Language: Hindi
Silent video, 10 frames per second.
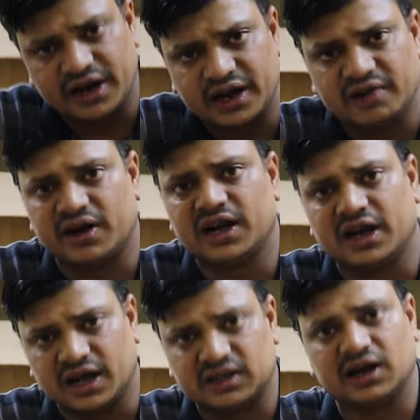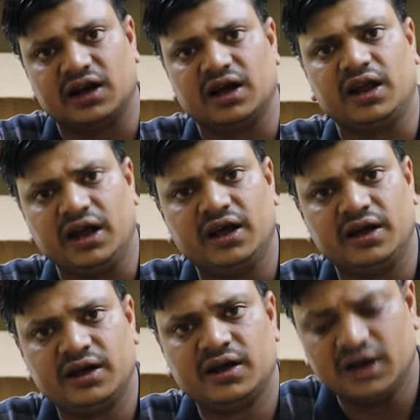रिटेल वाले ना तंग करें
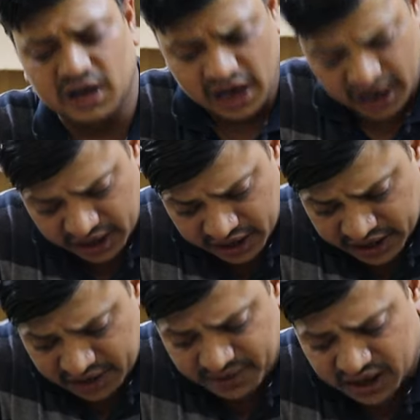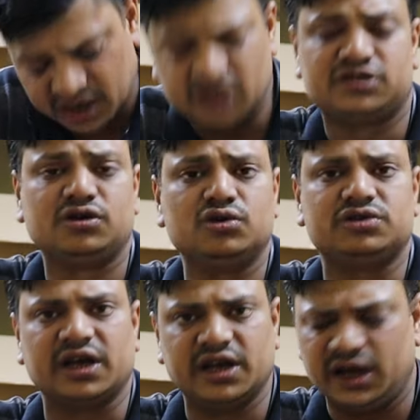ओके रिटेल में अगर किसी
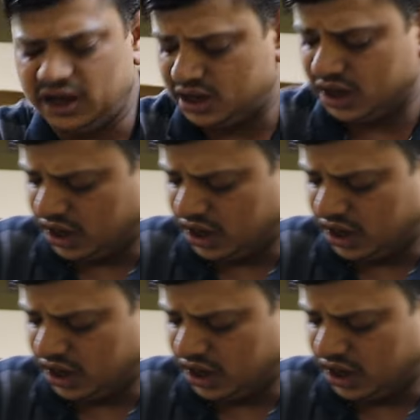को चाहिए